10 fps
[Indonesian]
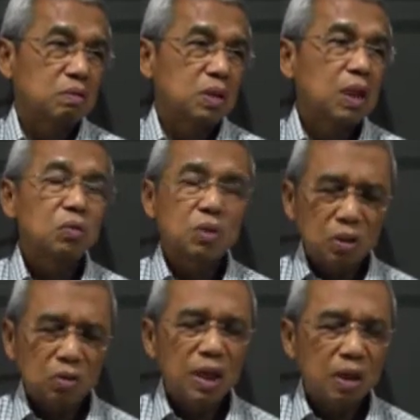
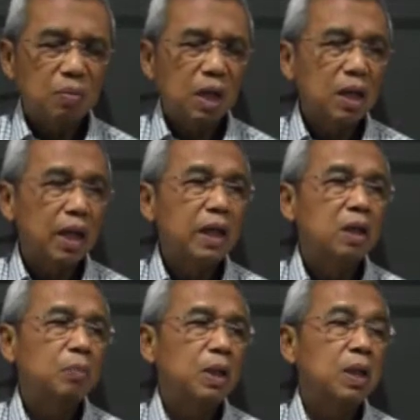Satu-satunya lembaga
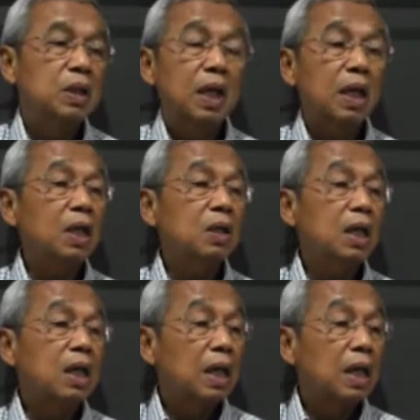independen. Sekarang